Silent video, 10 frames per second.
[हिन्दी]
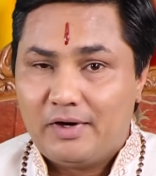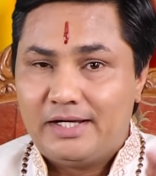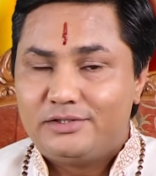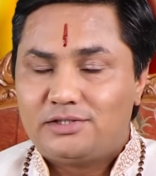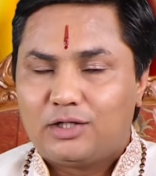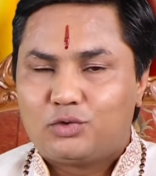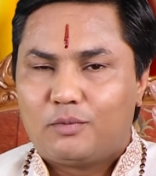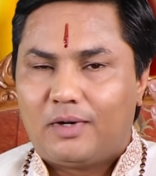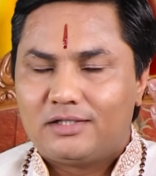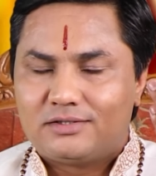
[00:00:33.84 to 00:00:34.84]
वही
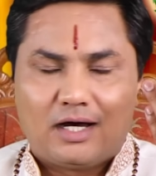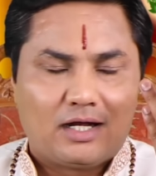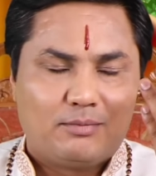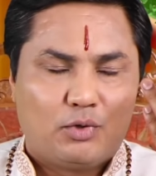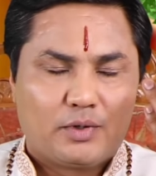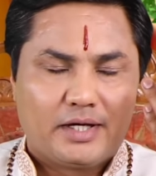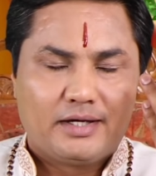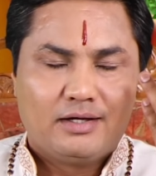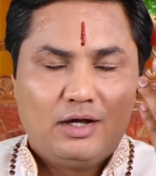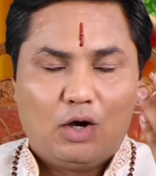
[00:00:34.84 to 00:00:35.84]
चातुर्मास आरंभ होंगे
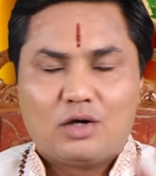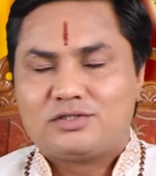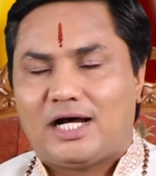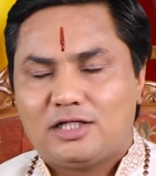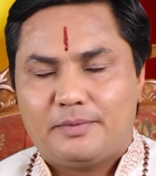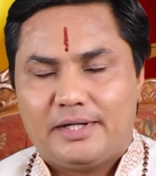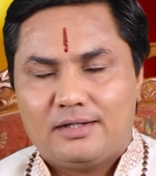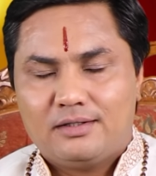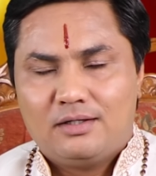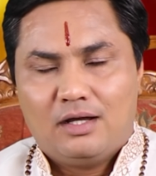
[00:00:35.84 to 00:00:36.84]
और साथ में
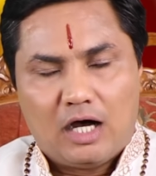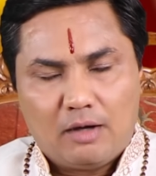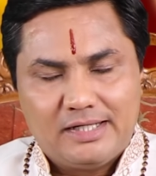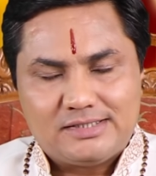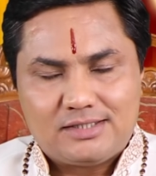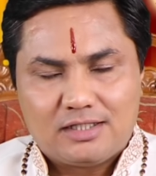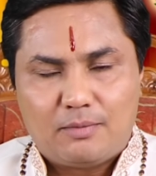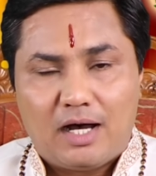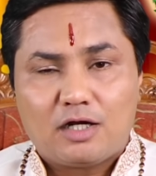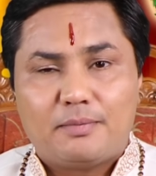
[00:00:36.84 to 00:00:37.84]
हमें
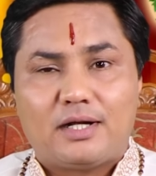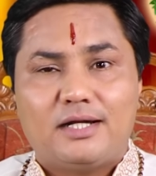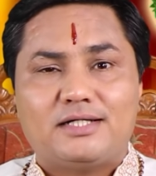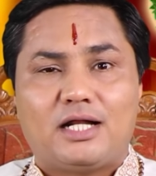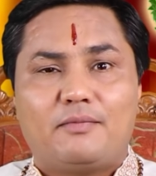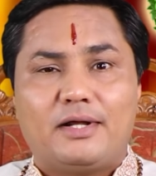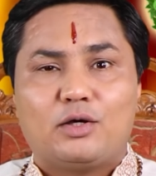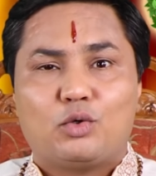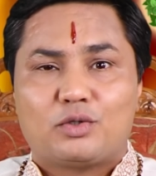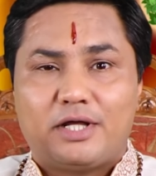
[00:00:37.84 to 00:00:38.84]
सदमार्ग पर ले जाने वाले
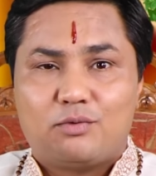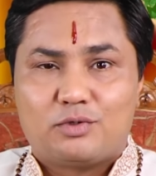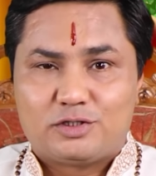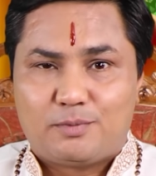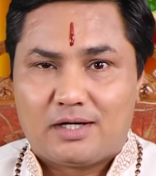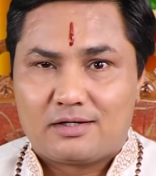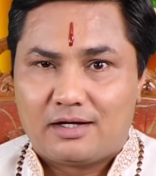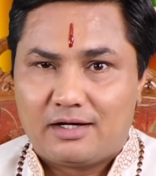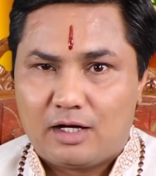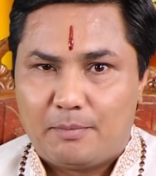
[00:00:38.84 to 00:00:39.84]
गुरुदेव को स्मरण
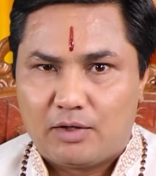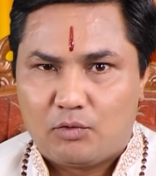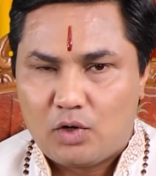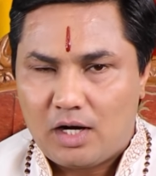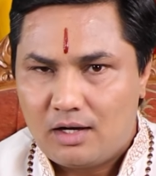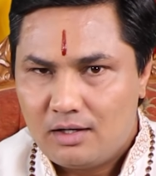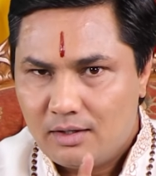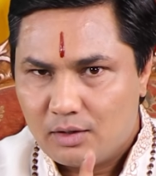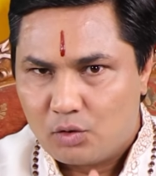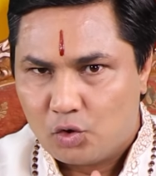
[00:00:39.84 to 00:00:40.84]
करने का पर्व होगा
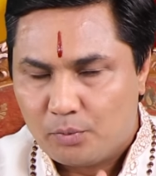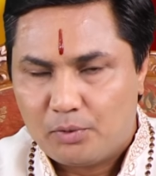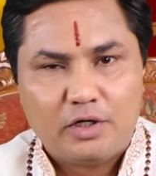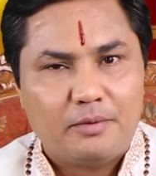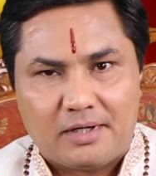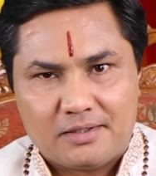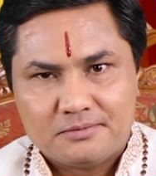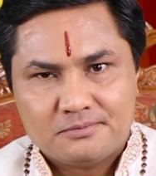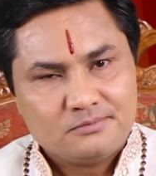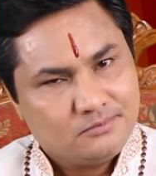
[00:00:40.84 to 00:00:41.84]
गुरु पूर्णिमा
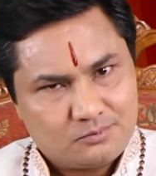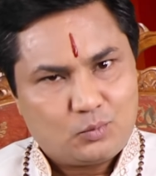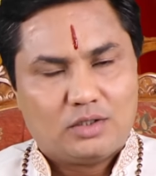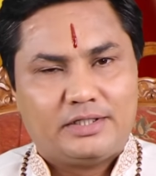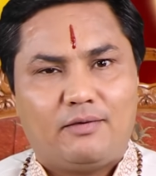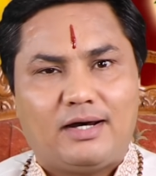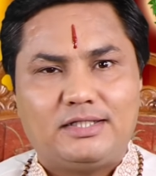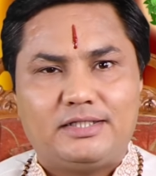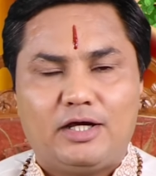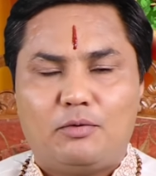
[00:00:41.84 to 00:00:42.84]

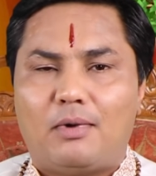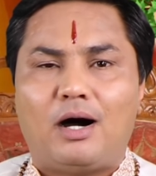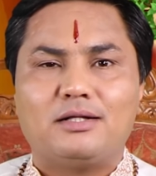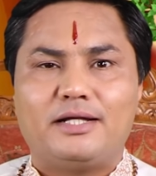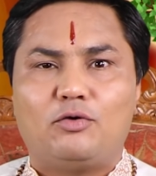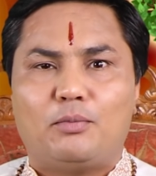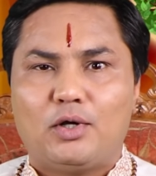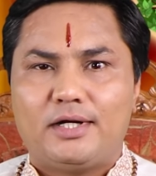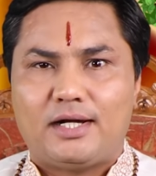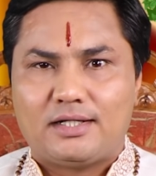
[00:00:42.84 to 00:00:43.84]
देवादिदेव महादेव
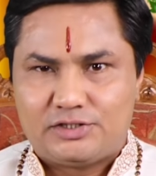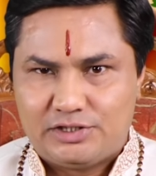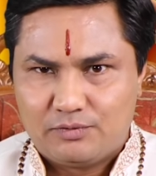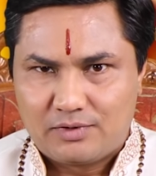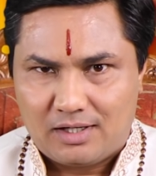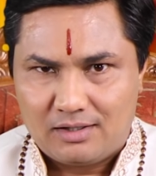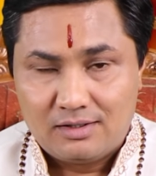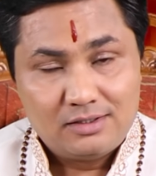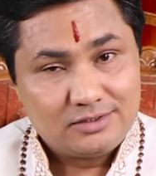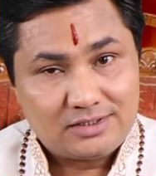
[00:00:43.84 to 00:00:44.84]
भोलेनाथ शिव का
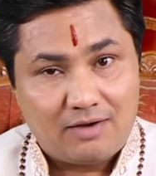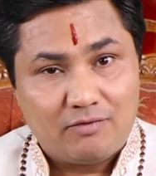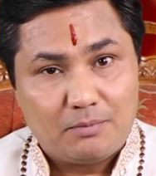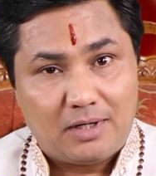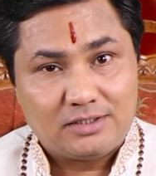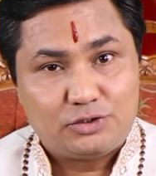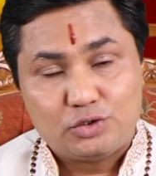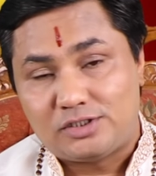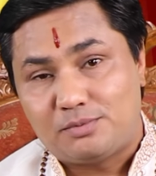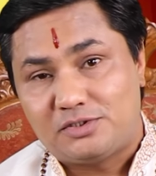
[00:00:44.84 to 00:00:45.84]
श्रावण मास
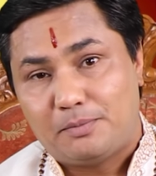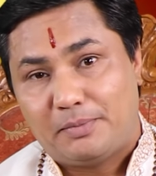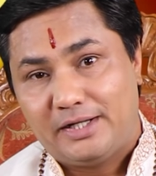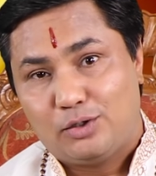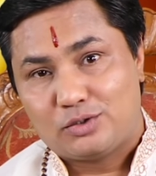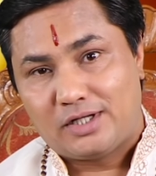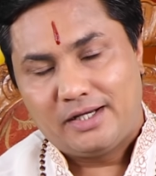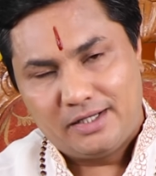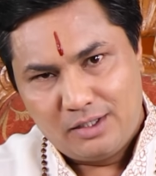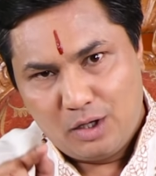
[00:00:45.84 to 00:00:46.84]
जो सबसे प्रिय होता
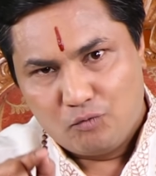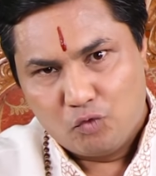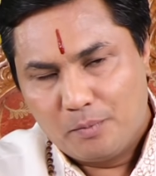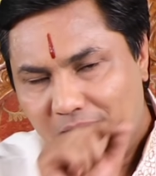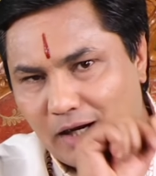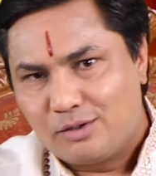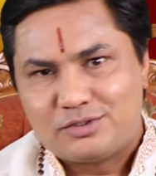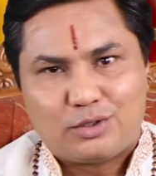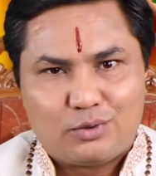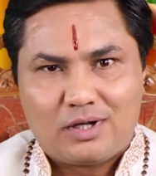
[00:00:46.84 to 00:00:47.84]
है वो भी
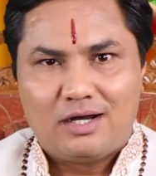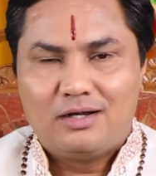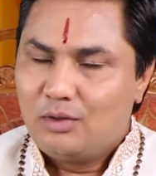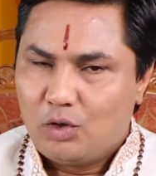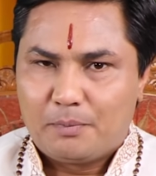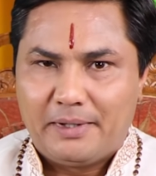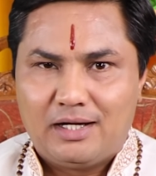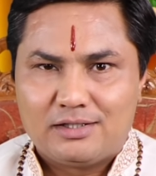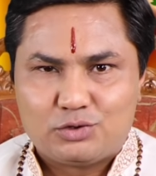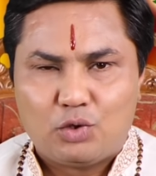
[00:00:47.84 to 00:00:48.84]
अवसर होगा और
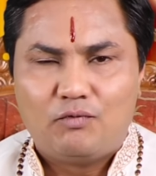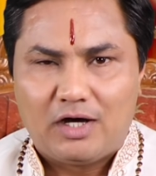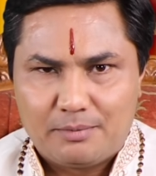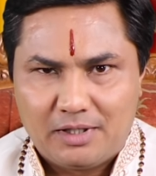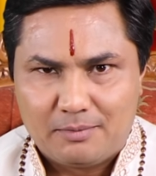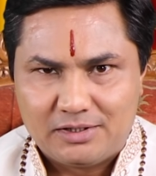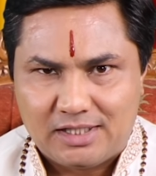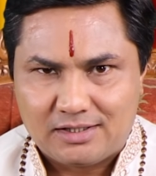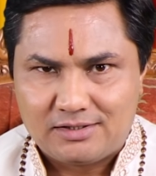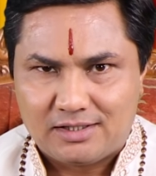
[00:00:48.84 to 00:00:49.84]
पहला सोमवार भी हमें
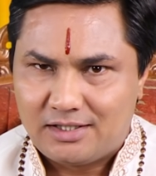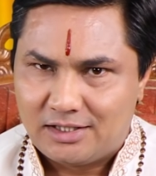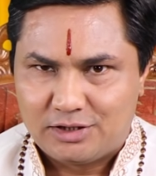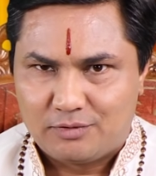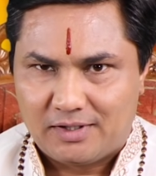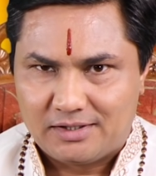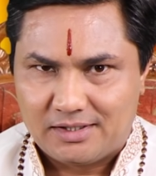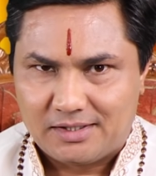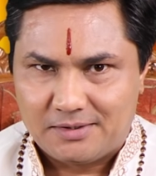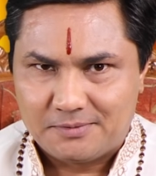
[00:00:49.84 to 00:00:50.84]
जाते जाते आशीर्वाद
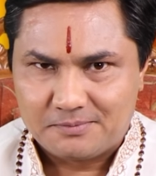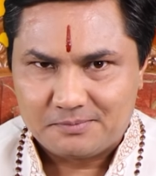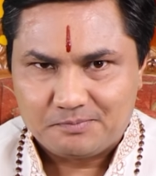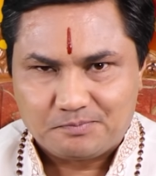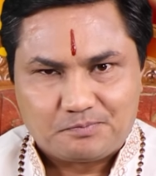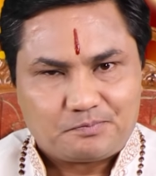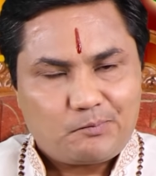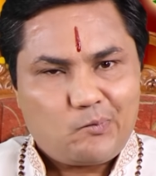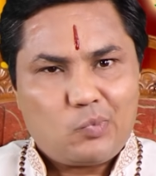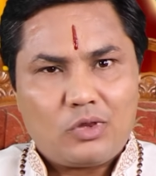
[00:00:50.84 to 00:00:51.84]
देगा
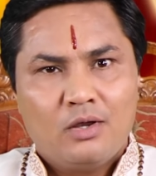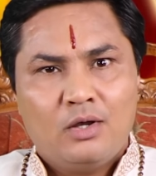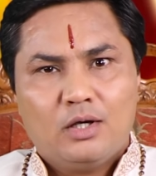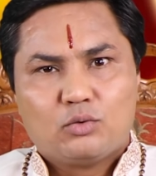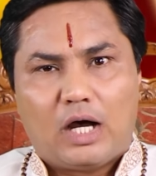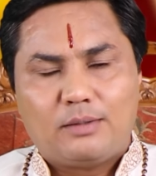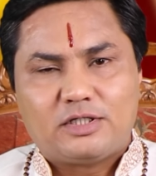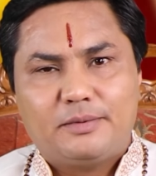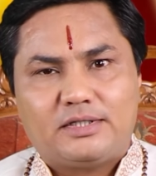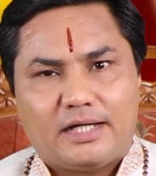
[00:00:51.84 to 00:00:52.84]
तो आप
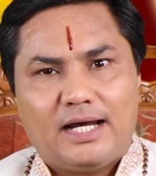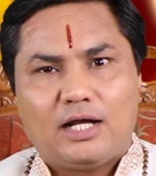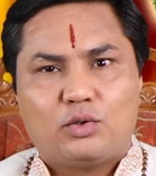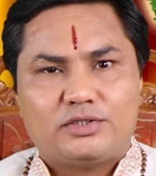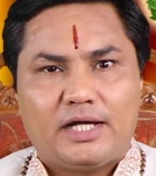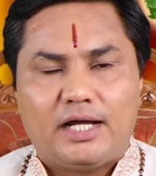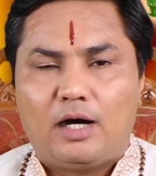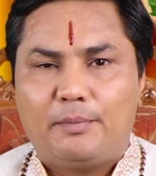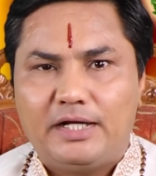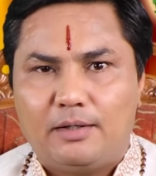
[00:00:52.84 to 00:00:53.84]
सभी तैयार हो जाएं
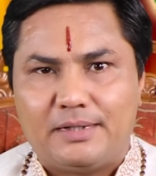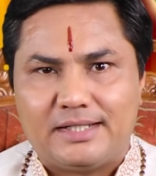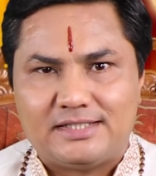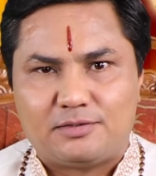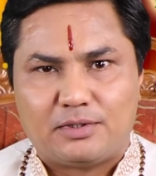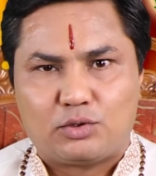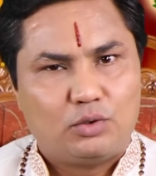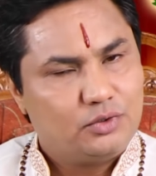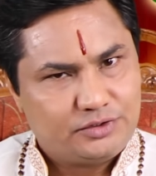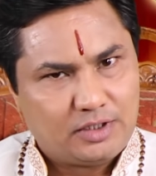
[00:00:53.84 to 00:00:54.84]
अपनी अपनी किस्मत
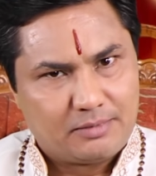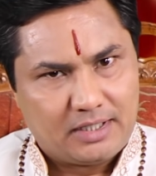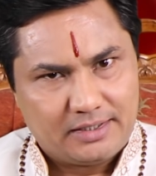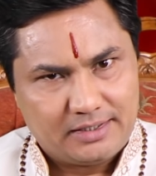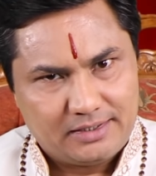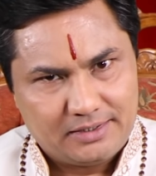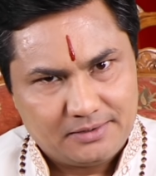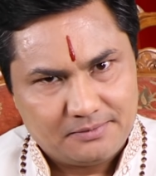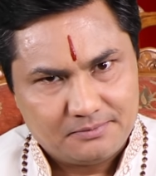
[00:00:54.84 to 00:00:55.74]
को चमकाने के लिए